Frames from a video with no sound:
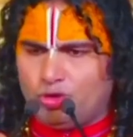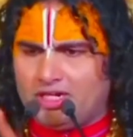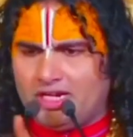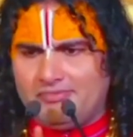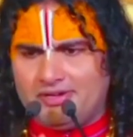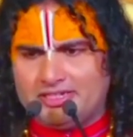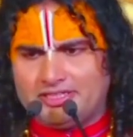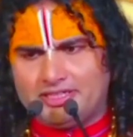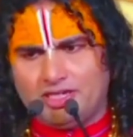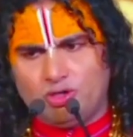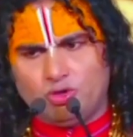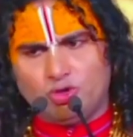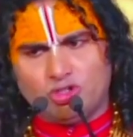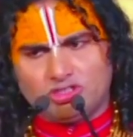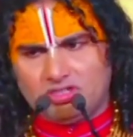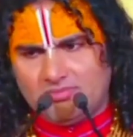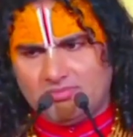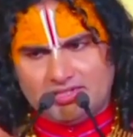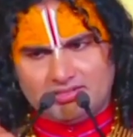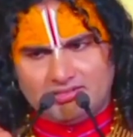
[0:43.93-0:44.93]
बच्चे को
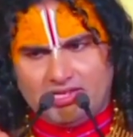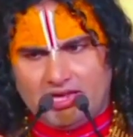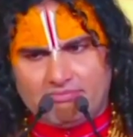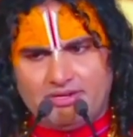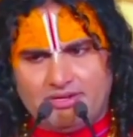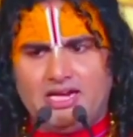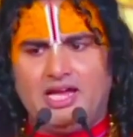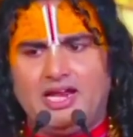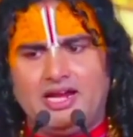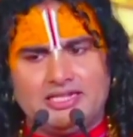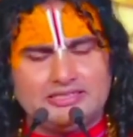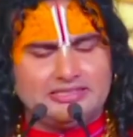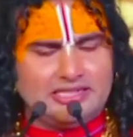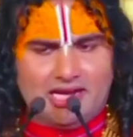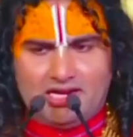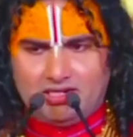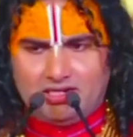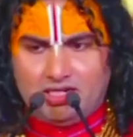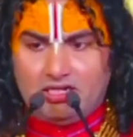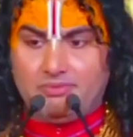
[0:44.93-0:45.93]
समझदार बनाना
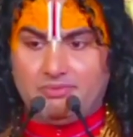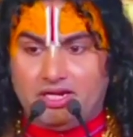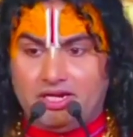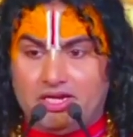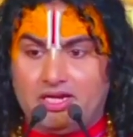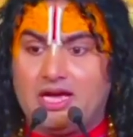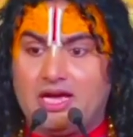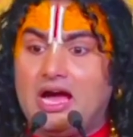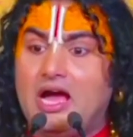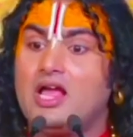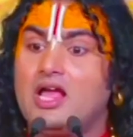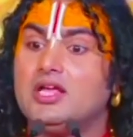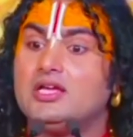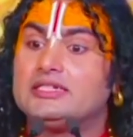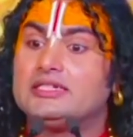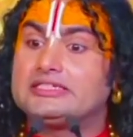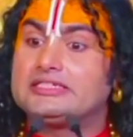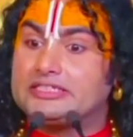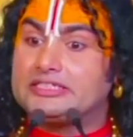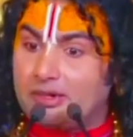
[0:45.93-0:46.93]
चाहे नहीं बनेगा
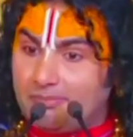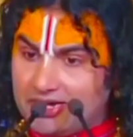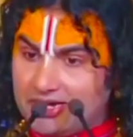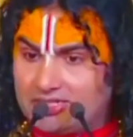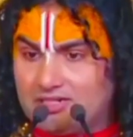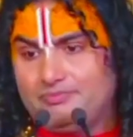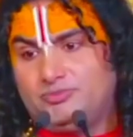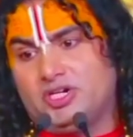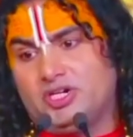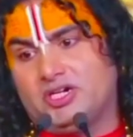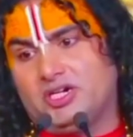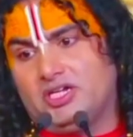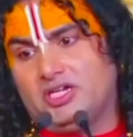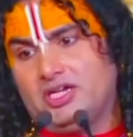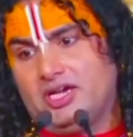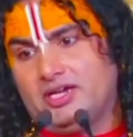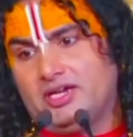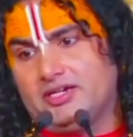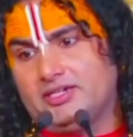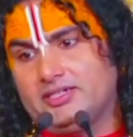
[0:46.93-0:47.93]
समय जब तक नहीं
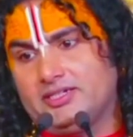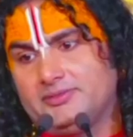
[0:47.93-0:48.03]
आएगा